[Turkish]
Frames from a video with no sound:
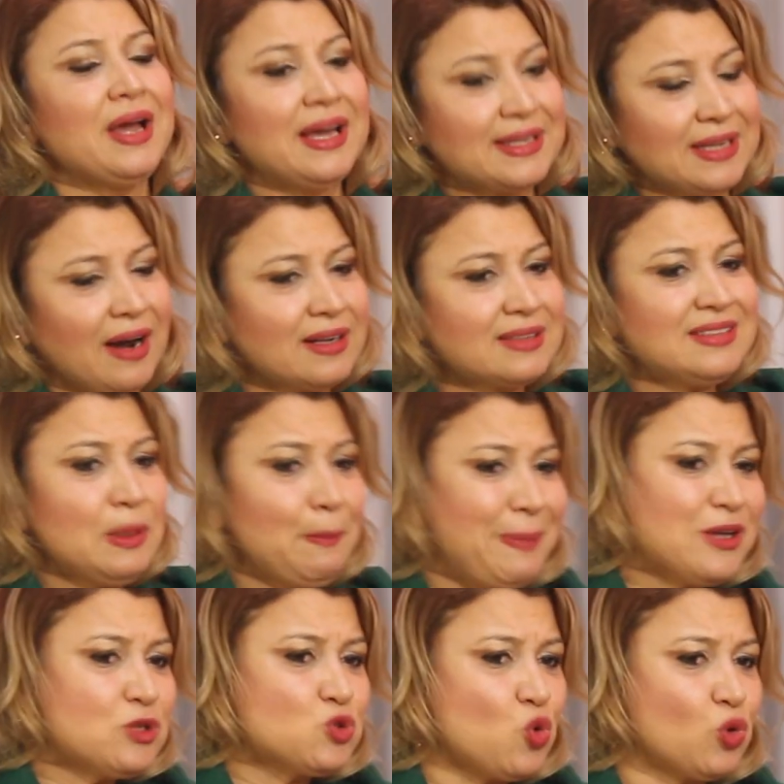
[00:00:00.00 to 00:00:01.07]
Yargıtay'ın
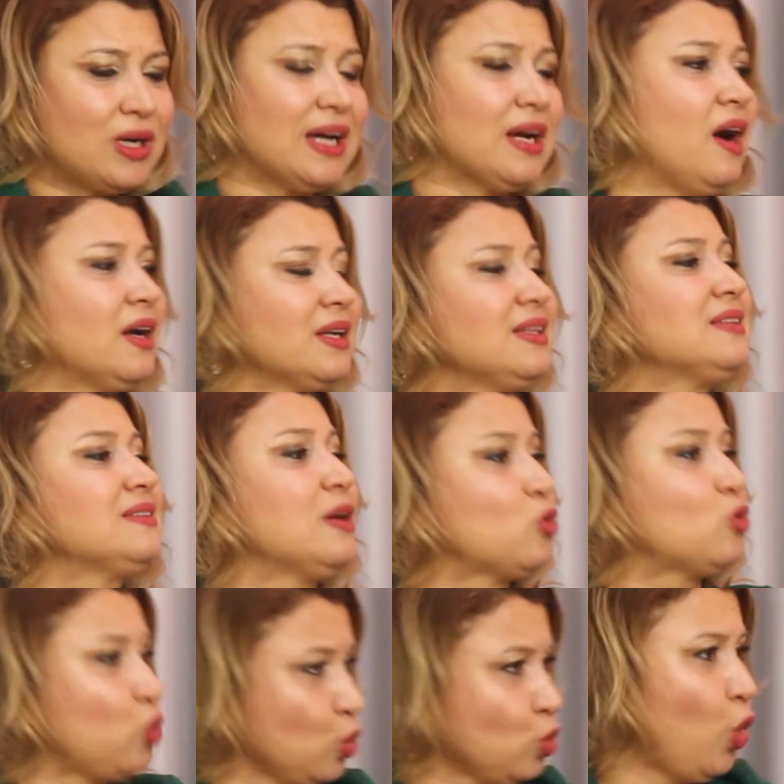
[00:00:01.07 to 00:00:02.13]
pek çok kararına da
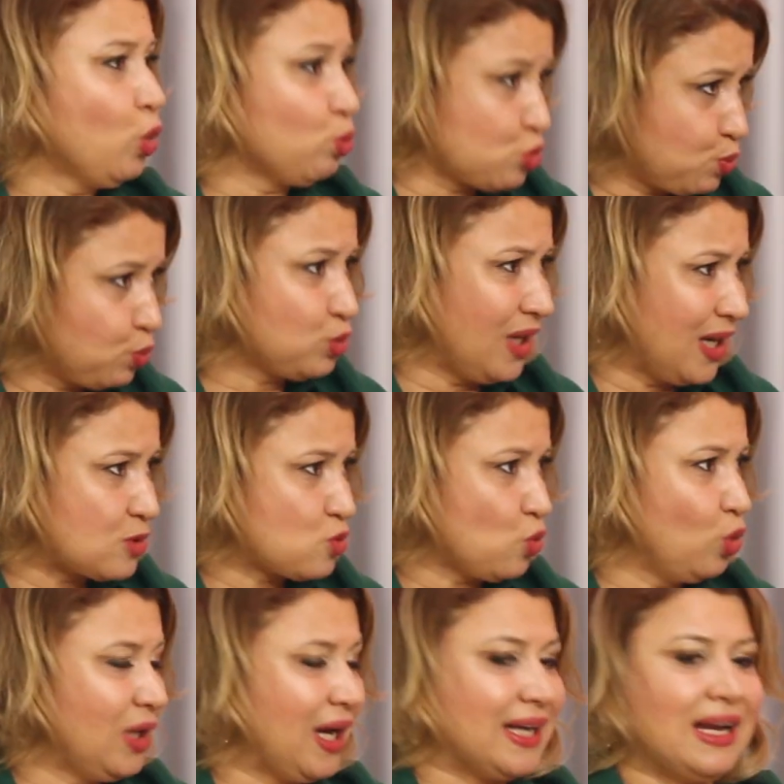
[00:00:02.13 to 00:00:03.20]
konu olmuş bu tarz
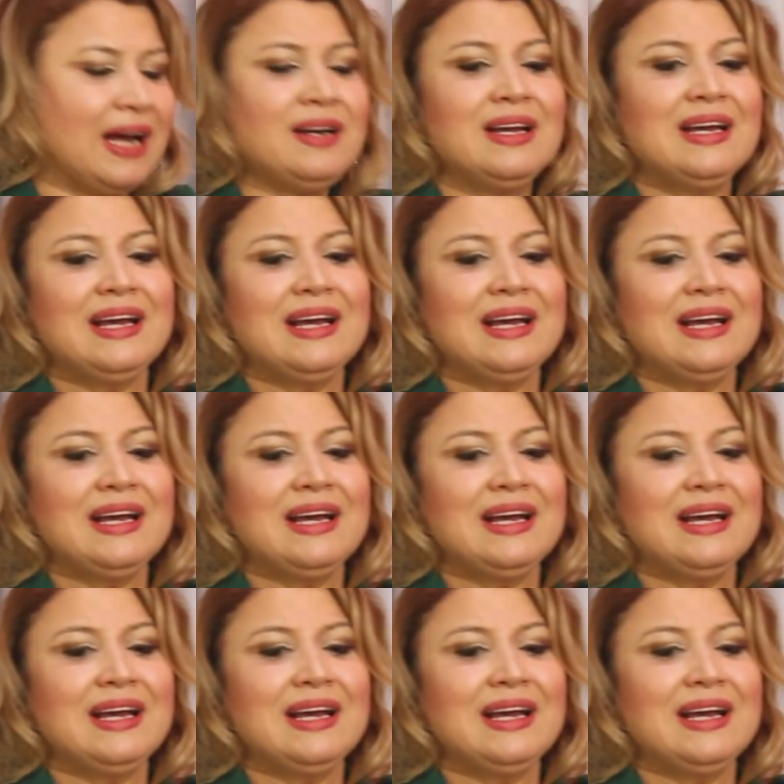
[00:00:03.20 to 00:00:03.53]
olaylar.